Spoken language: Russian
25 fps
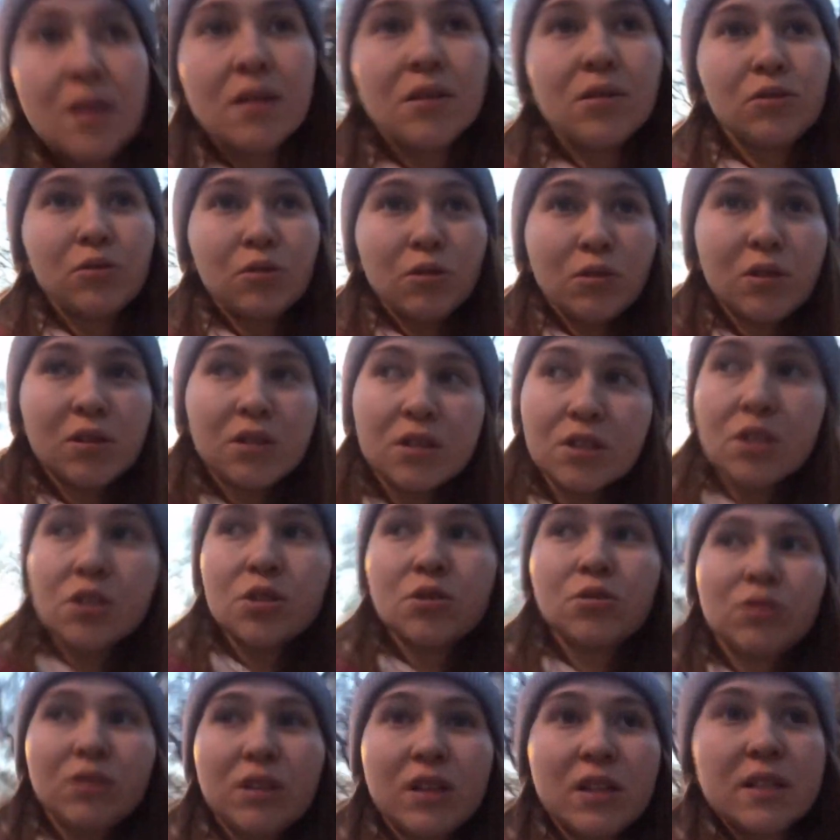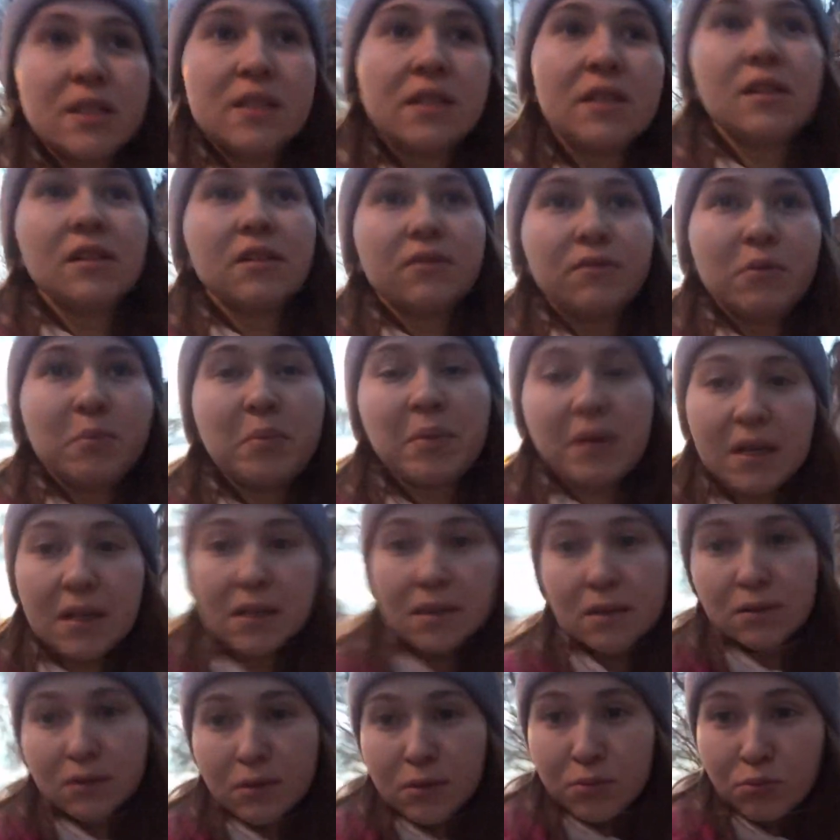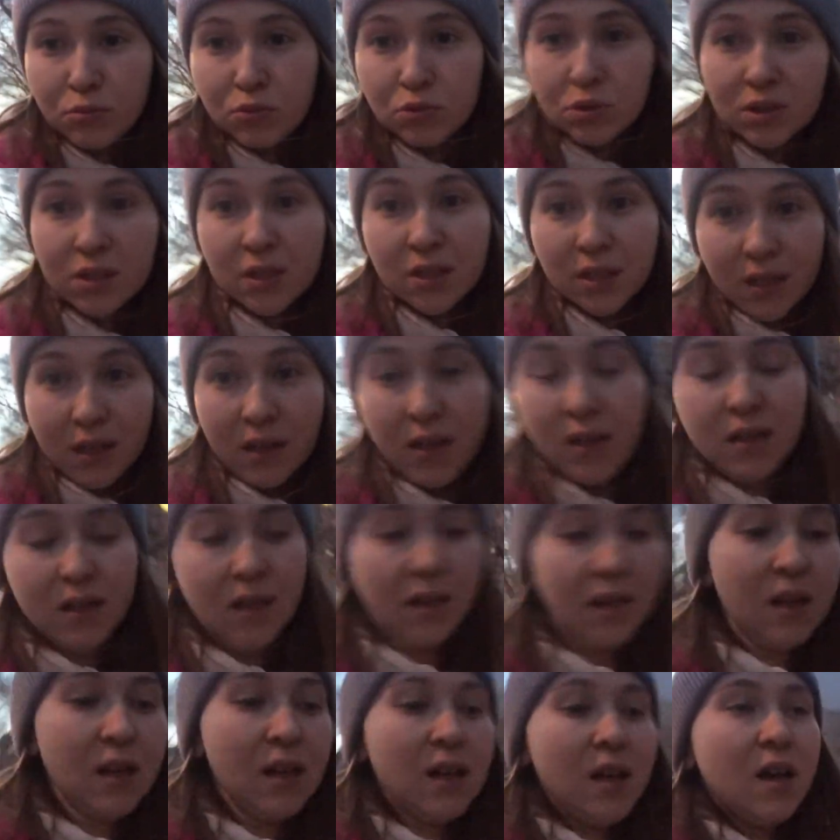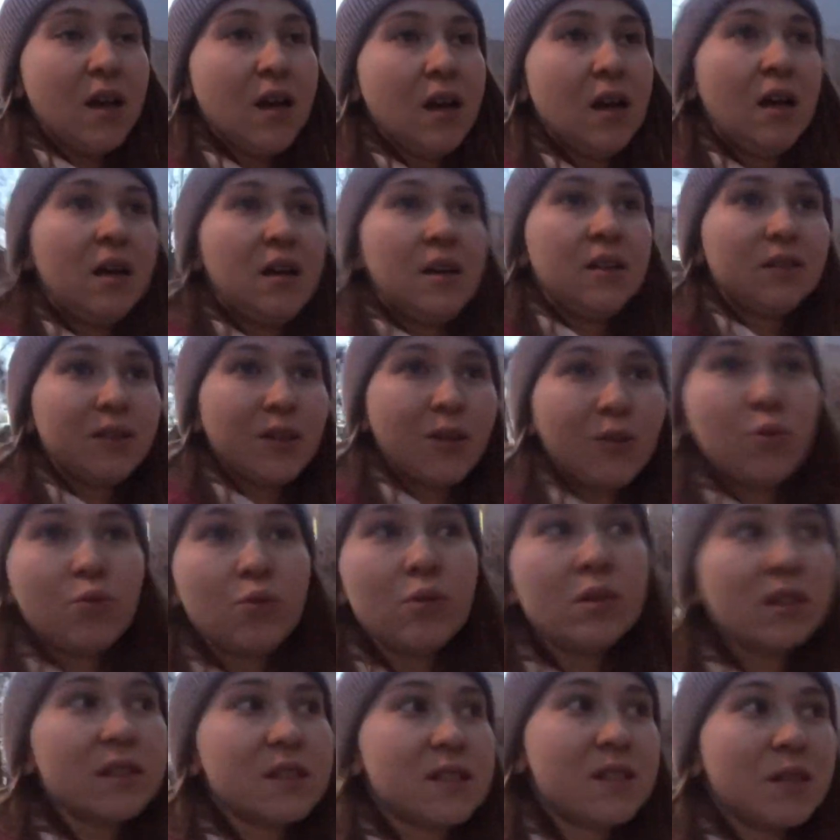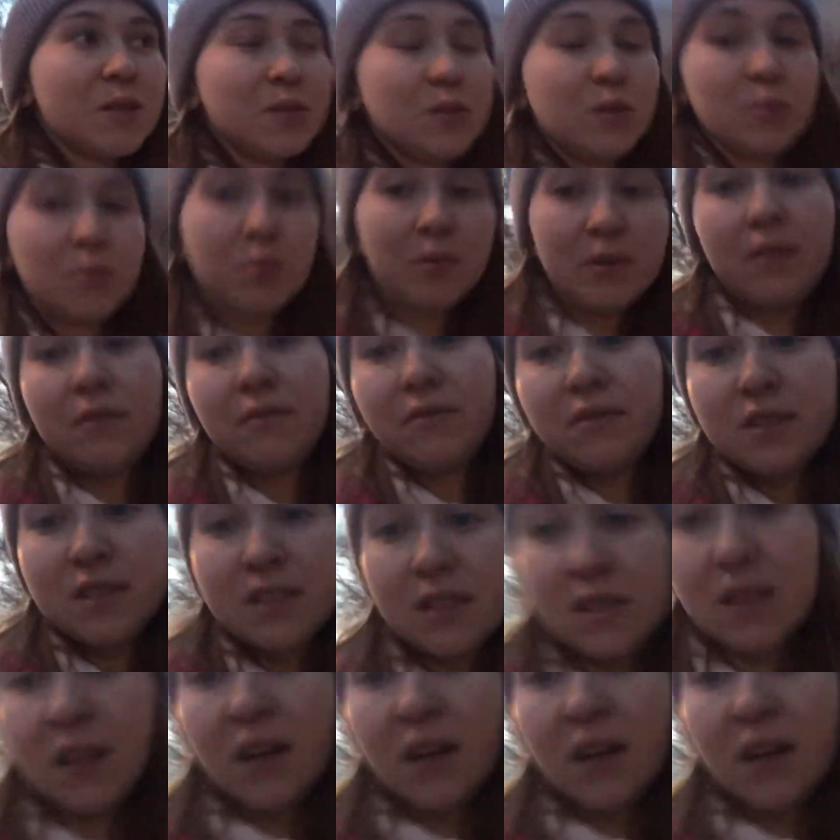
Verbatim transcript: Только что ходила выбрасывать мусор на улице, ну прям весна.